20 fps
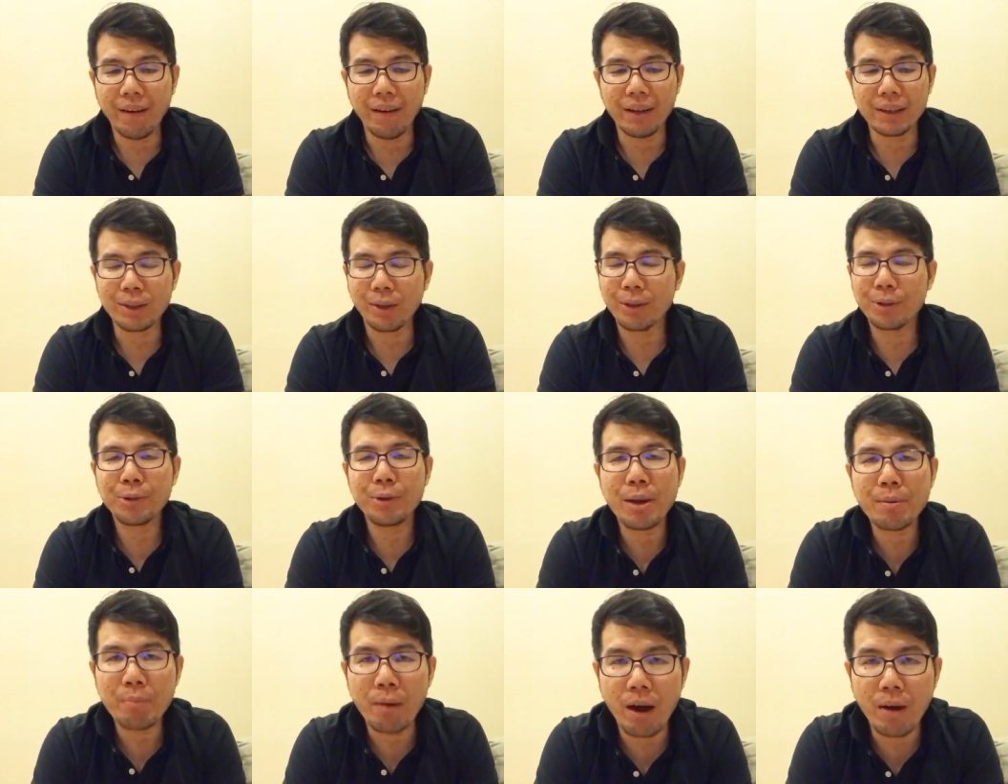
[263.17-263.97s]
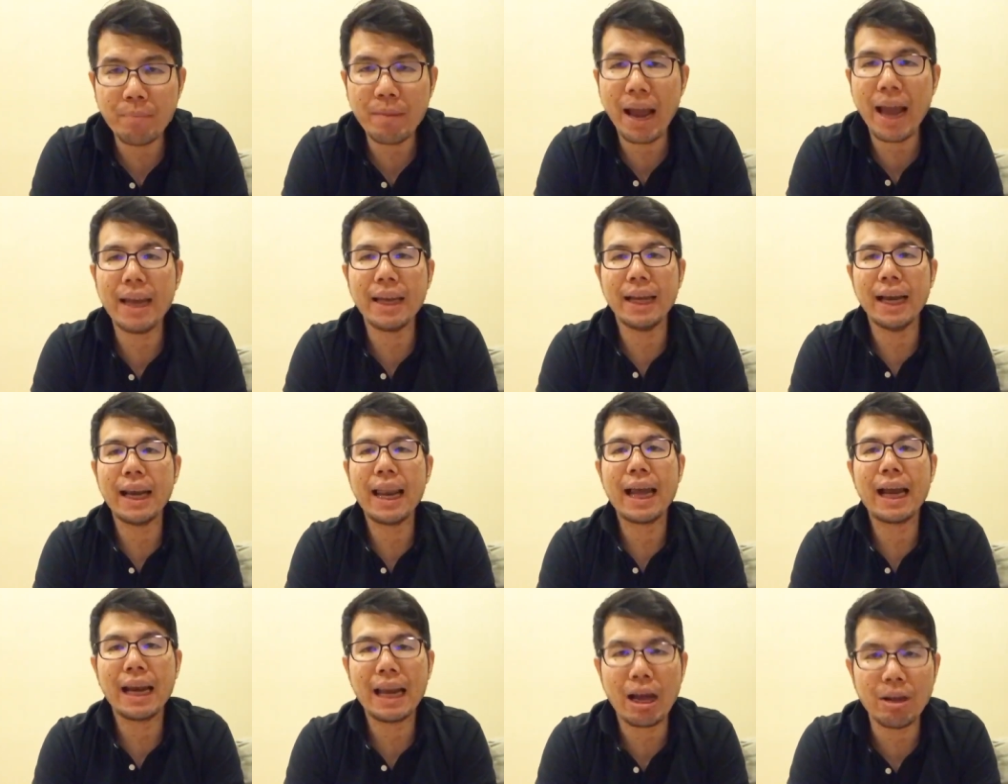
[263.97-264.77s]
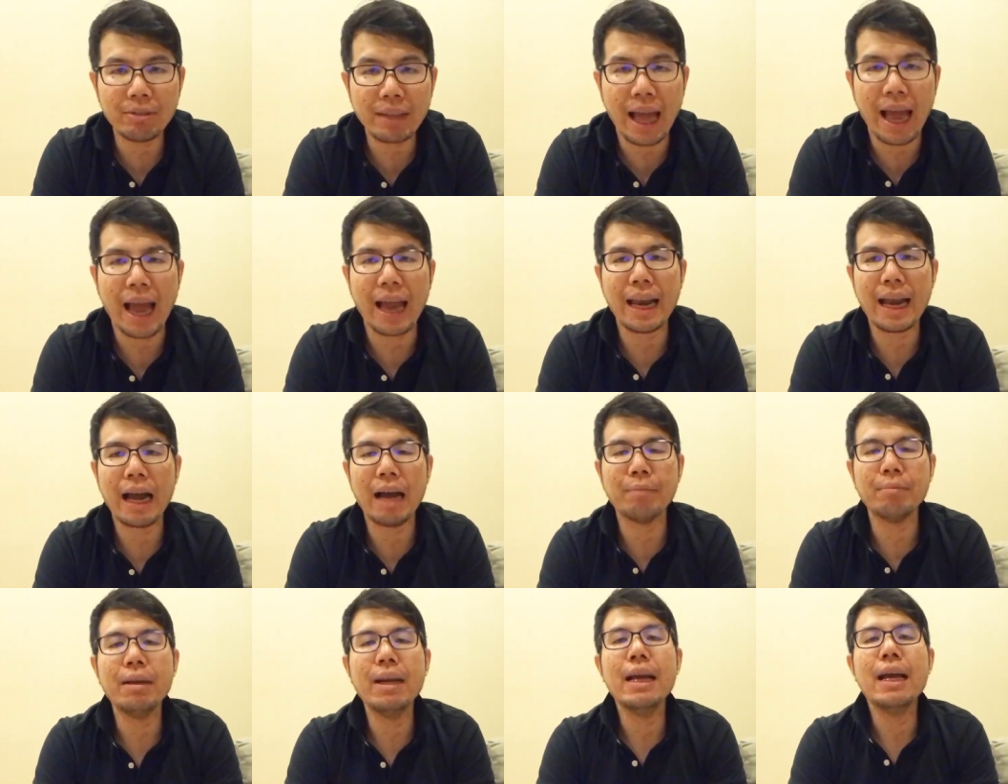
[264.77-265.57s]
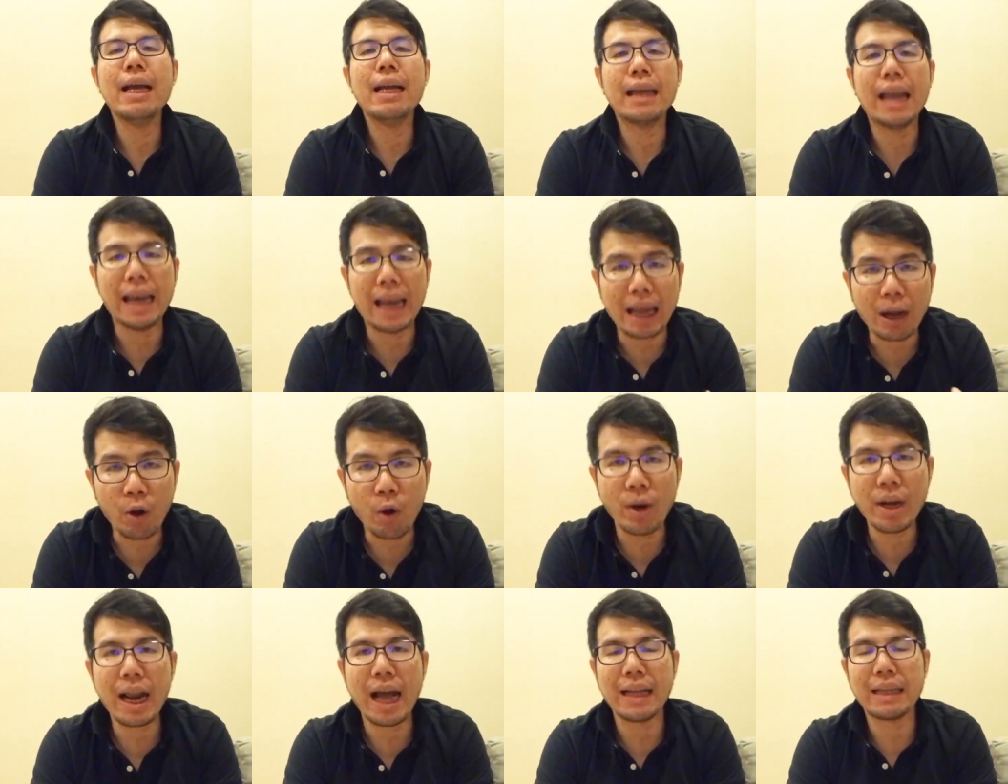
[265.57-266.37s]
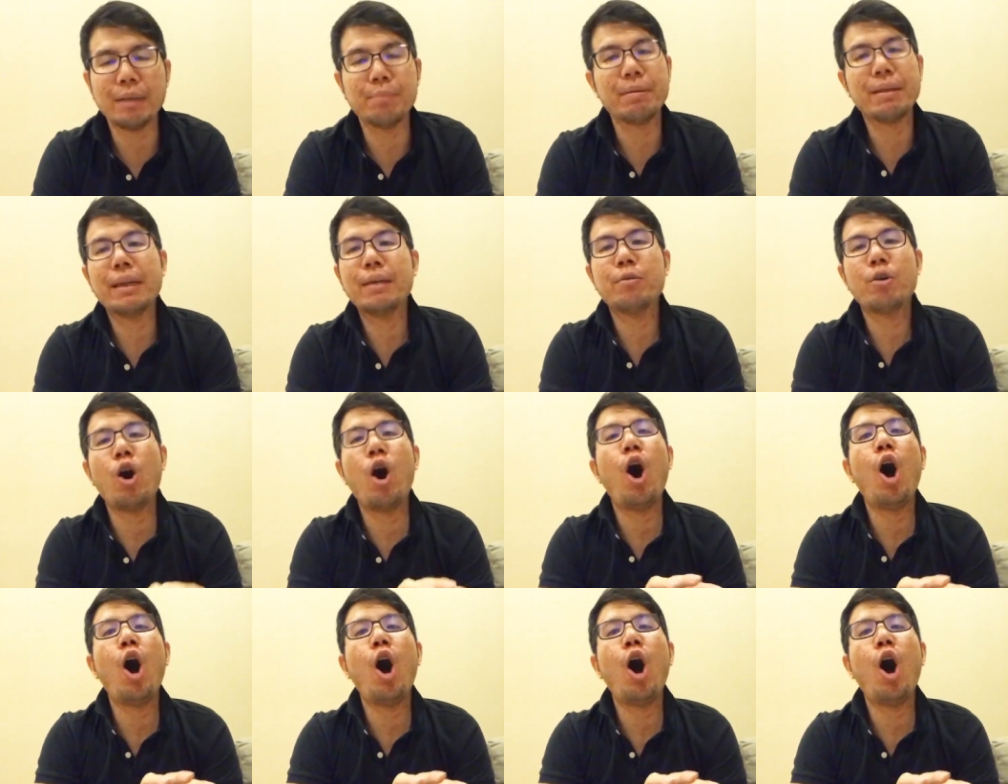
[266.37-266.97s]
ต้องช่วยพ่อแม่หรืออะไรก็แล้วแต่นะครับหลายๆคนอาจจะมีข้อ